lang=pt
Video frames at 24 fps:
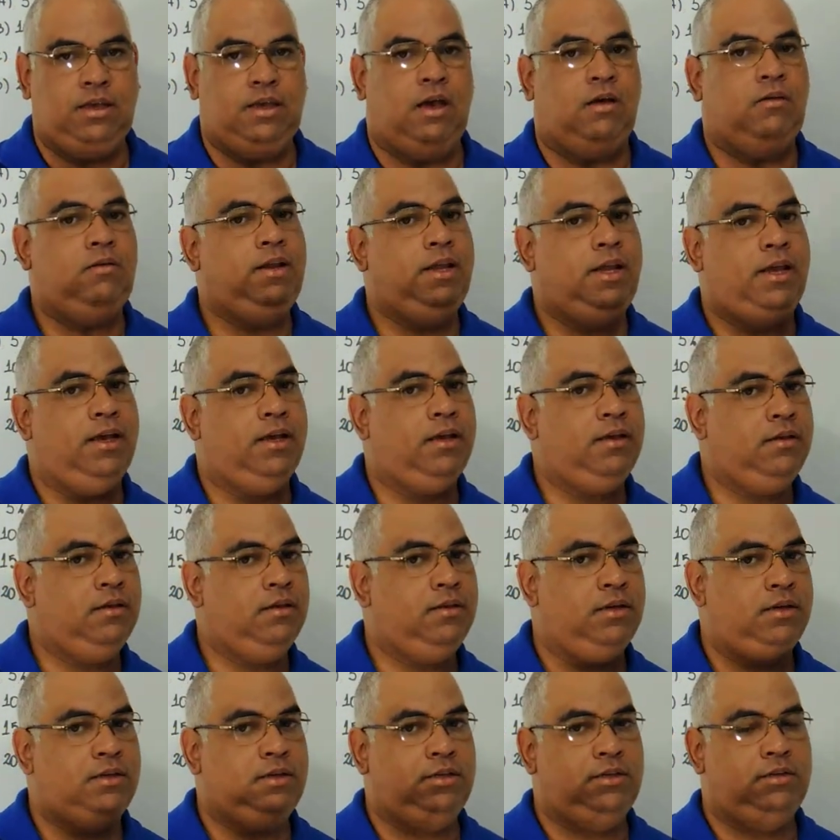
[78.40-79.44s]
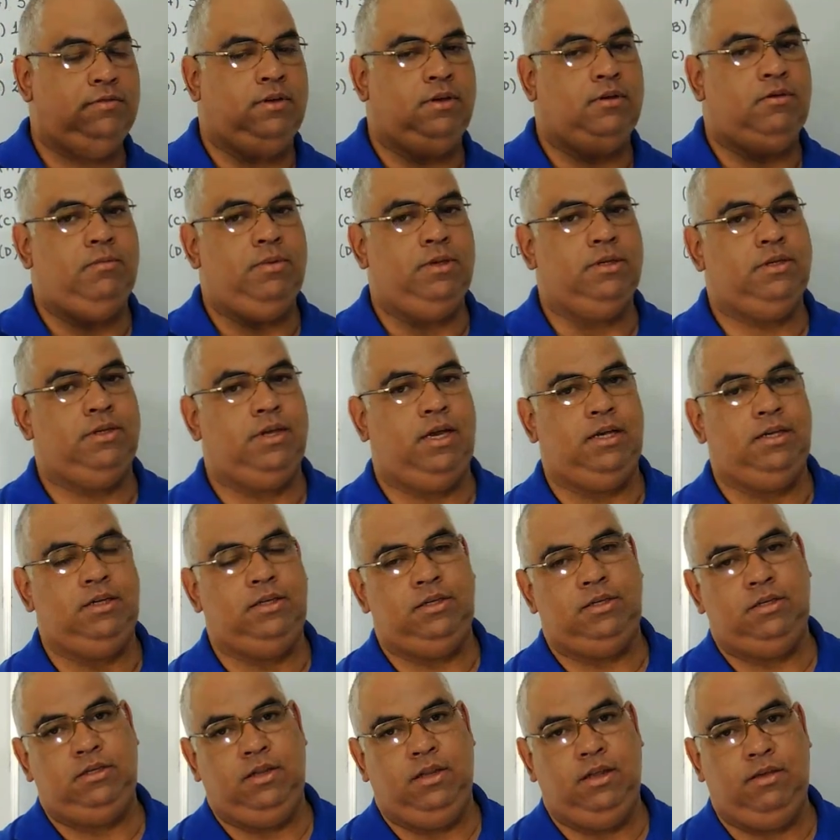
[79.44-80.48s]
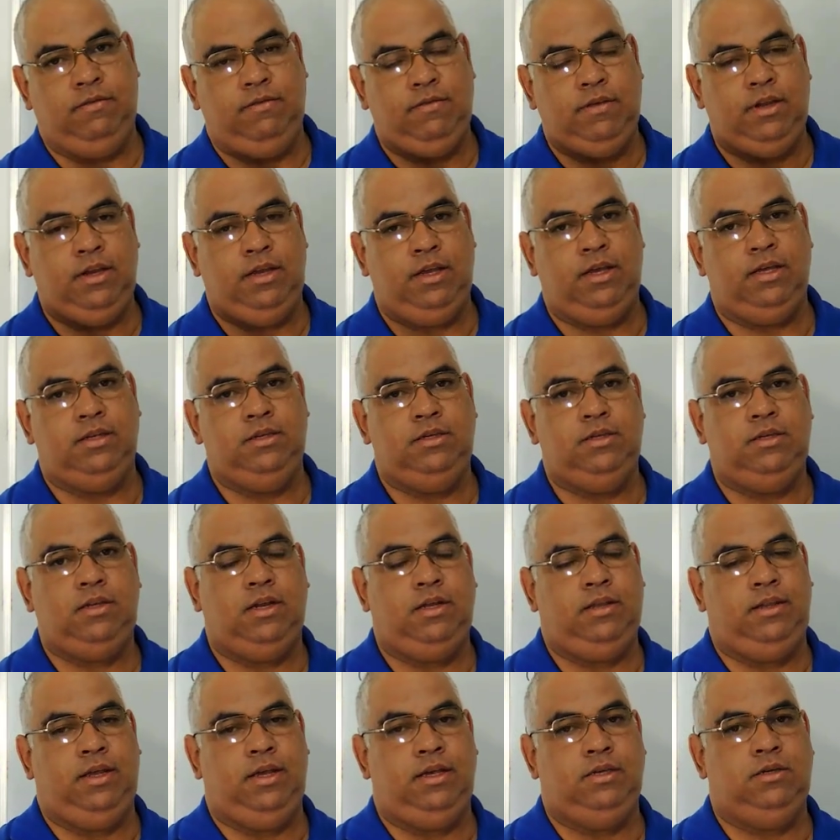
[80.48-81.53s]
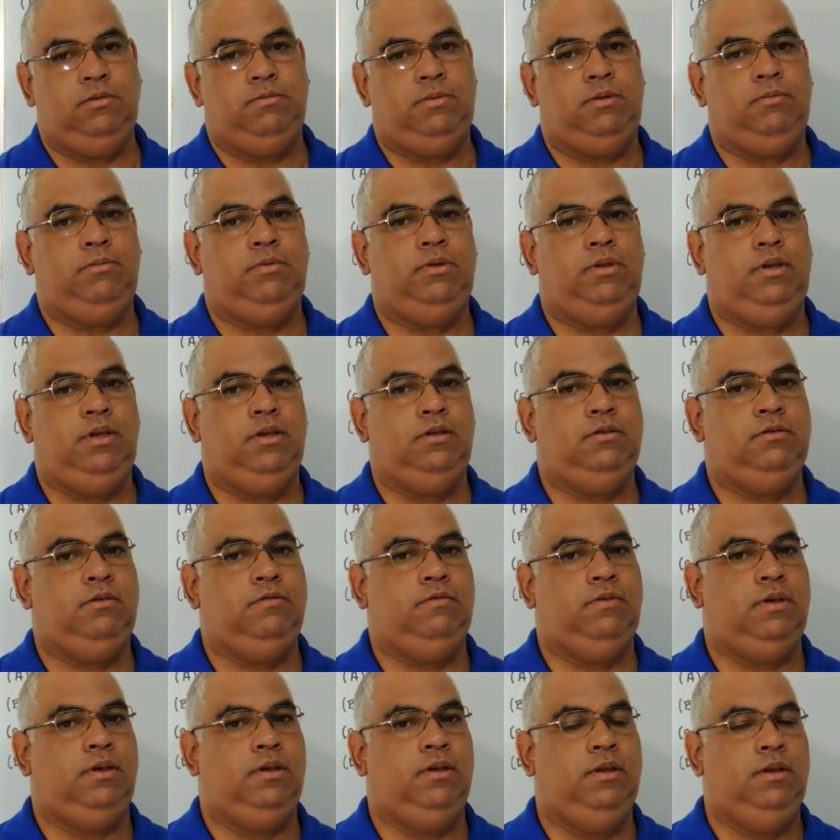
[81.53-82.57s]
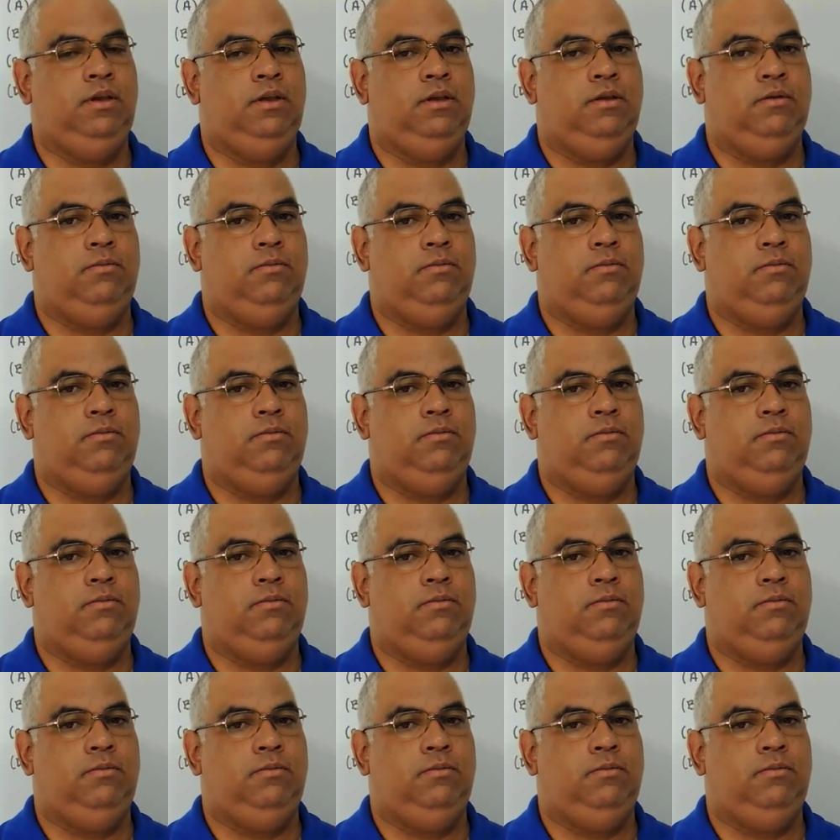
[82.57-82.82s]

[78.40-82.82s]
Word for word: E ao ler, a gente vai começar a definir as estratégias para poder resolver.